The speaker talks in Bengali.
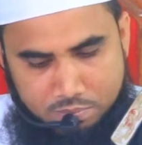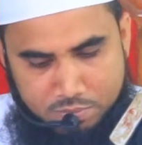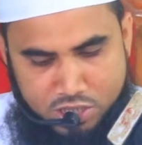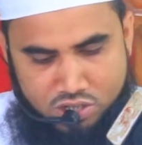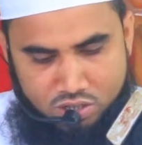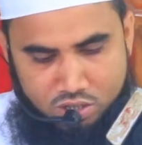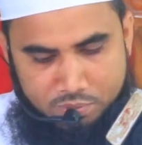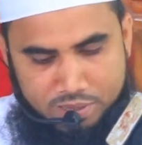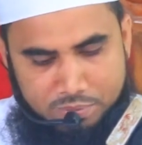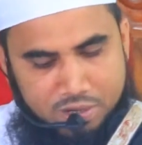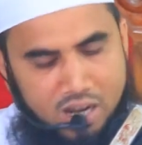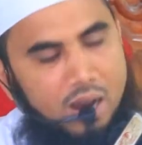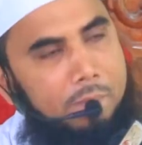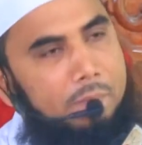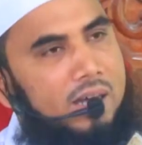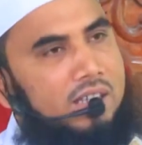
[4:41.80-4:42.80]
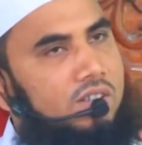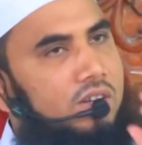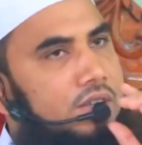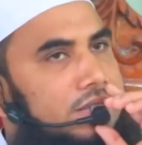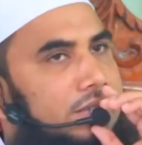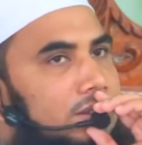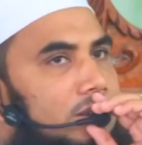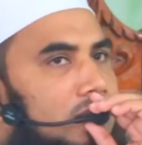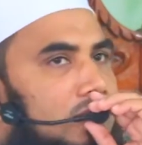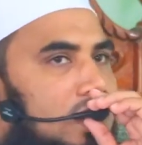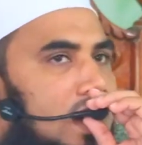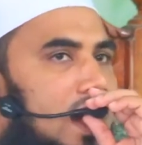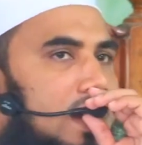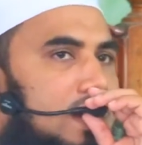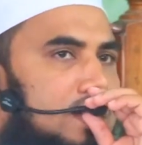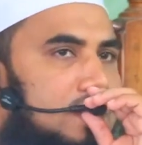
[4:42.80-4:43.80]
বিশ্বনবী মোহাম্মদ
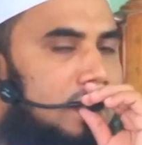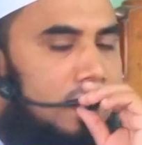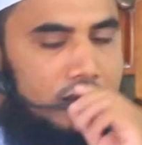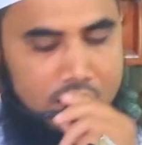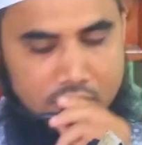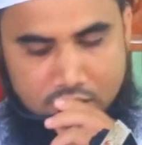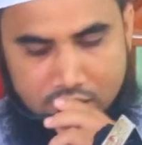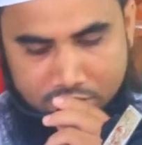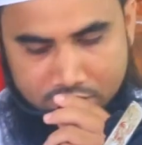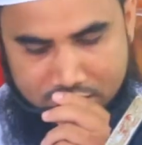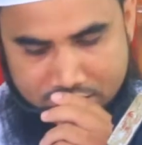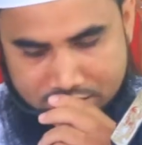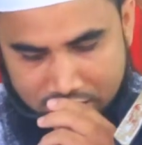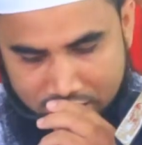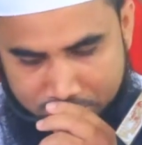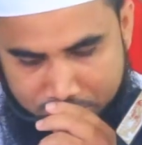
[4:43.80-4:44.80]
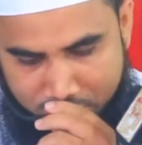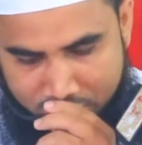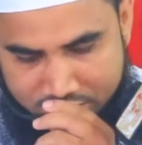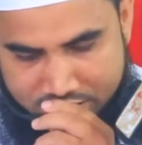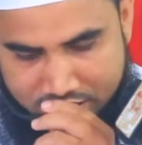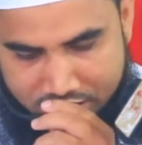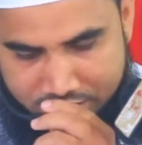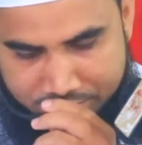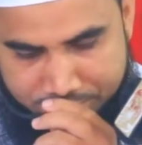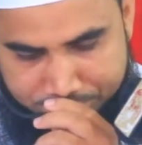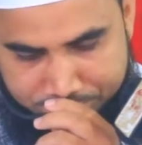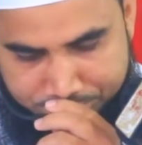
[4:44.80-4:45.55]
রসুল্লাহ সাল্লাহ সাল্লাম বলেছেন